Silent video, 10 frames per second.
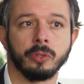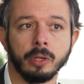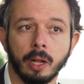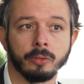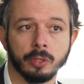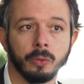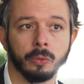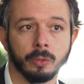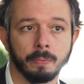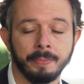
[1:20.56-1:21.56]
Nacional de
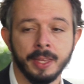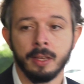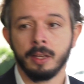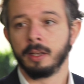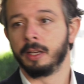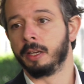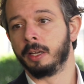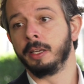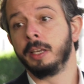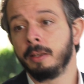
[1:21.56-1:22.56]
Saúde.
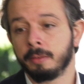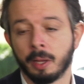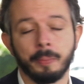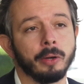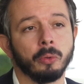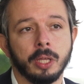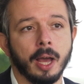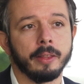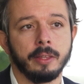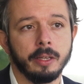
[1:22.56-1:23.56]
Eh, e também no
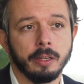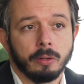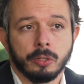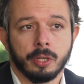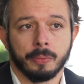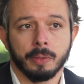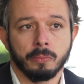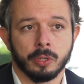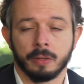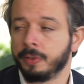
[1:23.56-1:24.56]
dia a dia nós
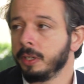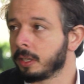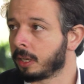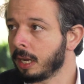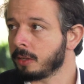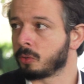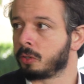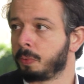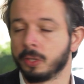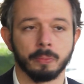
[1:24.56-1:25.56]
sabemos, enfim, de
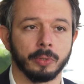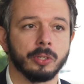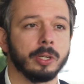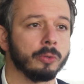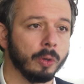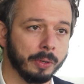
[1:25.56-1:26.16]
casos, por exemplo, de assistentes